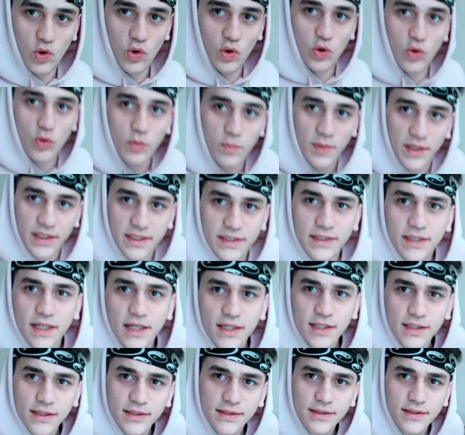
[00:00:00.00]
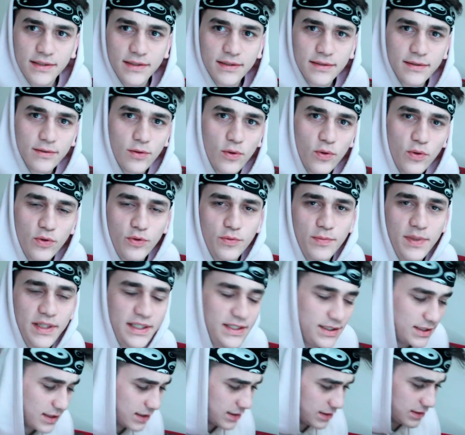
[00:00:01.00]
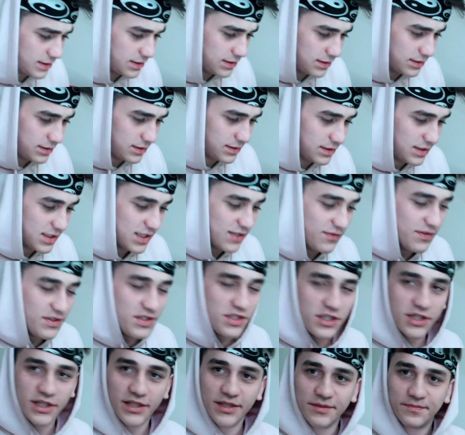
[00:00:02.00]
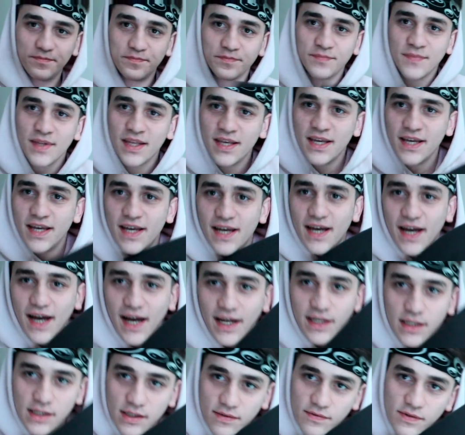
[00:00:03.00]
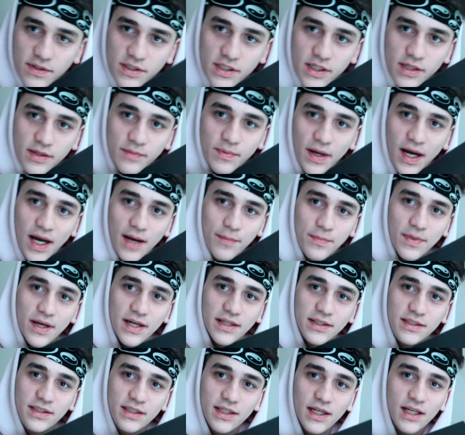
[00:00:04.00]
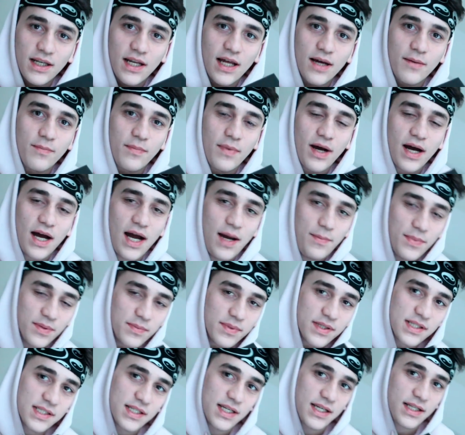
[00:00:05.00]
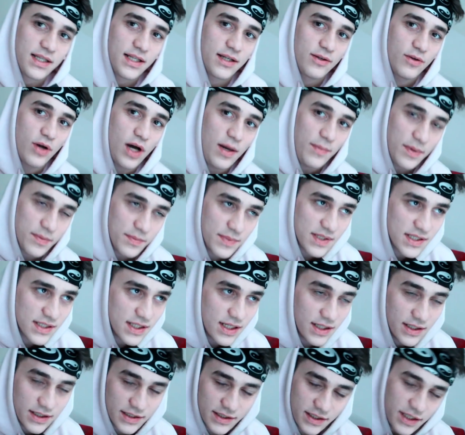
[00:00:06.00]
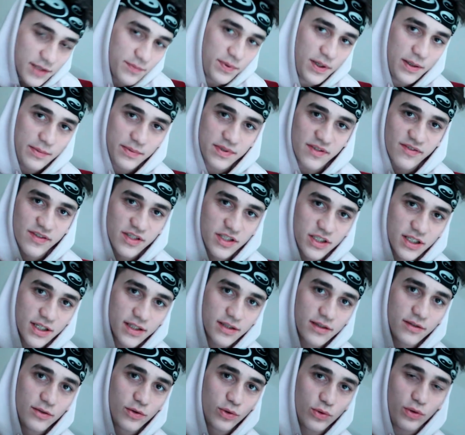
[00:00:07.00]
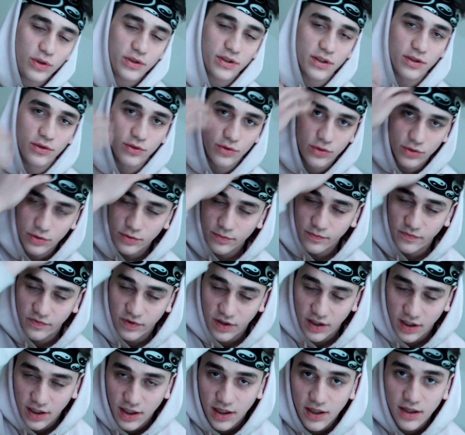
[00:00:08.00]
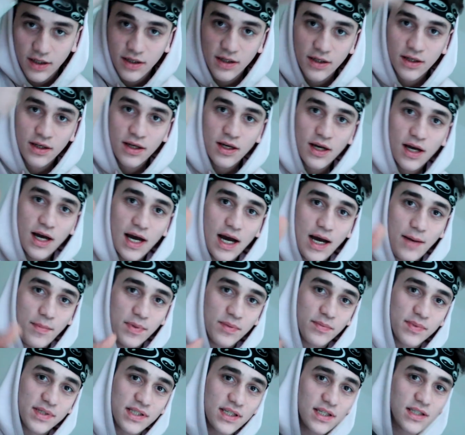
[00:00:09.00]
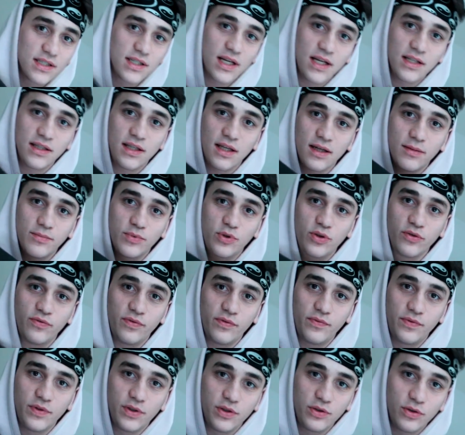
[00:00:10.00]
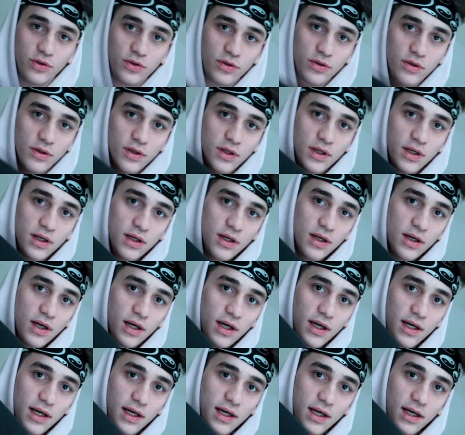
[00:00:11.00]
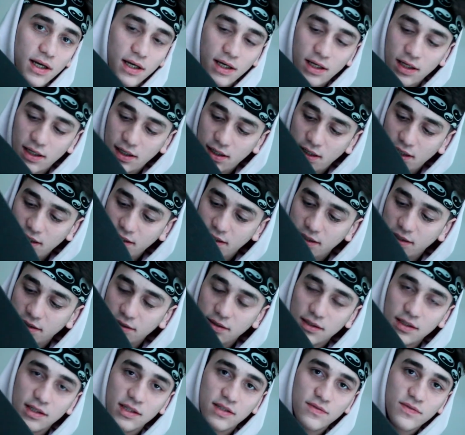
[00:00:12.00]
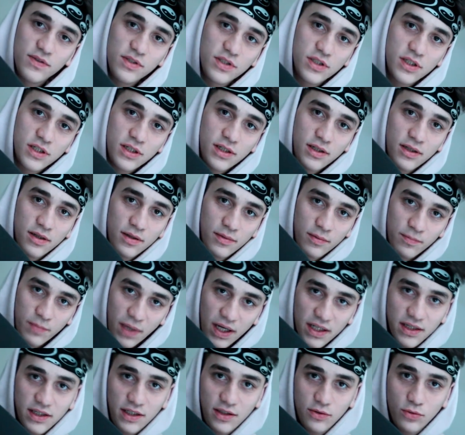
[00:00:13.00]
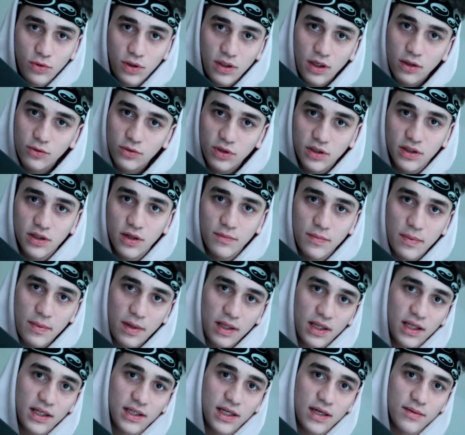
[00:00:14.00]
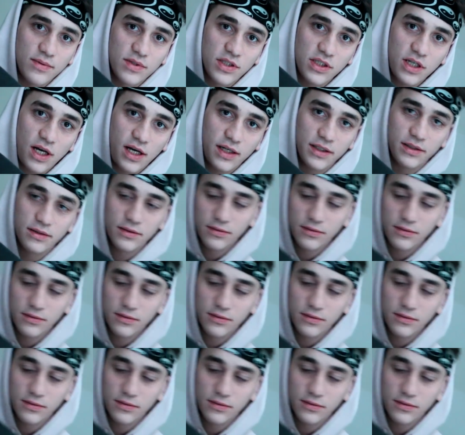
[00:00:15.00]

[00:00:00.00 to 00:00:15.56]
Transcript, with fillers: اوه ماي جاد اوه ماي جاد اسفنجه هاي السفنجه بحب اهديها لاحمد مساد لانه احمد مساد كثير بحب اسفنجات دروعة اليوتيوب ف احمد مساد اذا انت بتشوف الفيديو آه هذا الاسفنجه بعت لي عنوانك تكرم ببعث لك اياها بالشحن